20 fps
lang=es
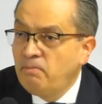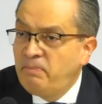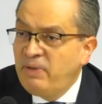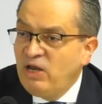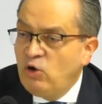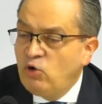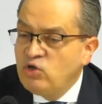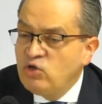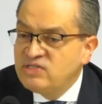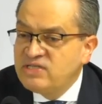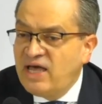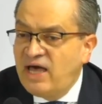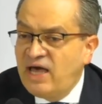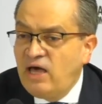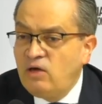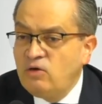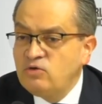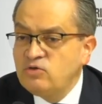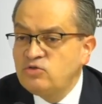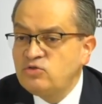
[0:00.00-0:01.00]

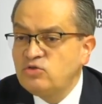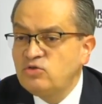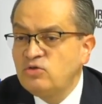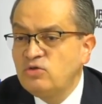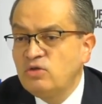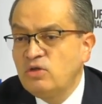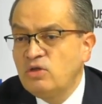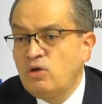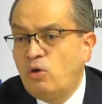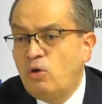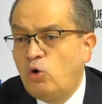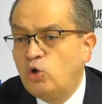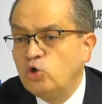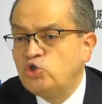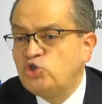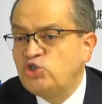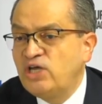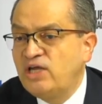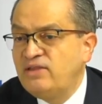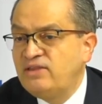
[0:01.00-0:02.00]
priorizados
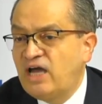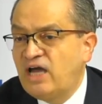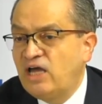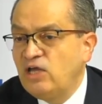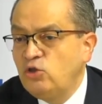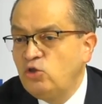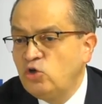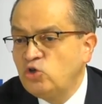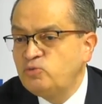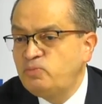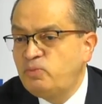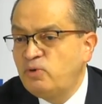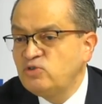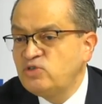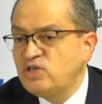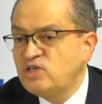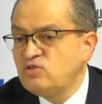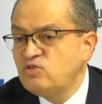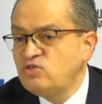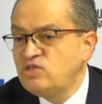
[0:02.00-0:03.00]
82
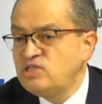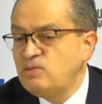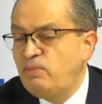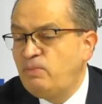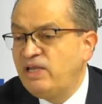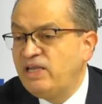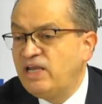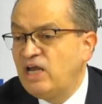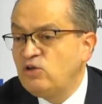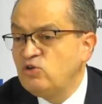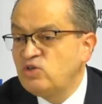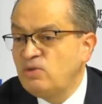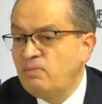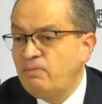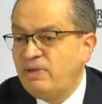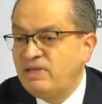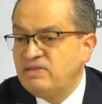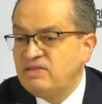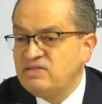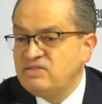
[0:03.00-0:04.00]
procesos disciplinarios en
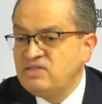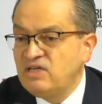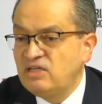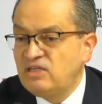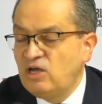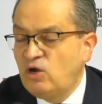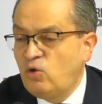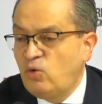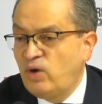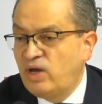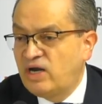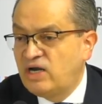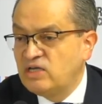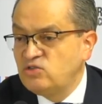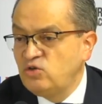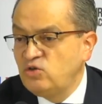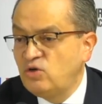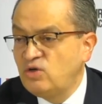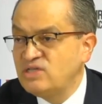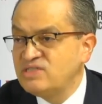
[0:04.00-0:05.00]
27
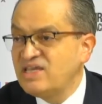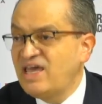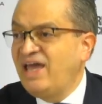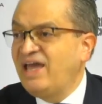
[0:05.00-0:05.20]
gobernaciones.